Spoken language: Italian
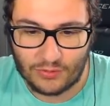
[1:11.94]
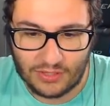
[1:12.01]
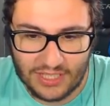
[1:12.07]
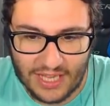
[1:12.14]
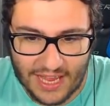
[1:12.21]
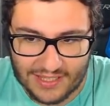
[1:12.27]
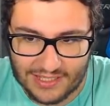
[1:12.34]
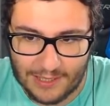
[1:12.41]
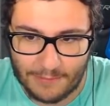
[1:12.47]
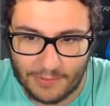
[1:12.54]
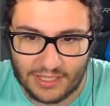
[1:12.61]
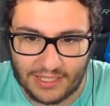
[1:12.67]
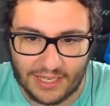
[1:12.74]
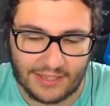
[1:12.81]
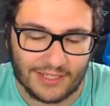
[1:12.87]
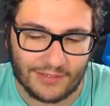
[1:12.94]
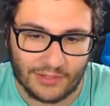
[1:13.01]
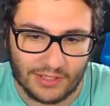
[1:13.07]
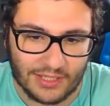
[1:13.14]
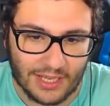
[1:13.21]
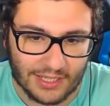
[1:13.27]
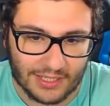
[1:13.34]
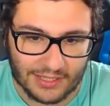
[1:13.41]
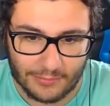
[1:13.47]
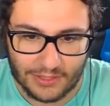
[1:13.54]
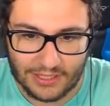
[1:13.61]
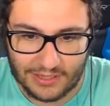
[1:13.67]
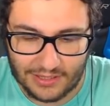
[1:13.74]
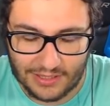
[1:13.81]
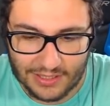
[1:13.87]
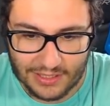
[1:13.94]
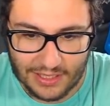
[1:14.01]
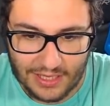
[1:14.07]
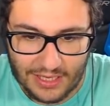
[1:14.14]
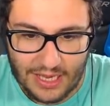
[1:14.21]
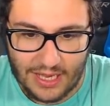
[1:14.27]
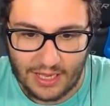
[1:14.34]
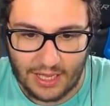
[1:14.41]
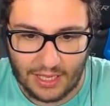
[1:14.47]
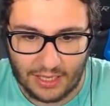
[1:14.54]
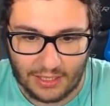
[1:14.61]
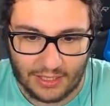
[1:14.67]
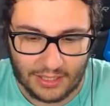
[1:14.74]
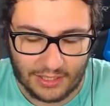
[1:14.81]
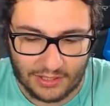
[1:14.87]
TS perché devo andare da Martina a... a, a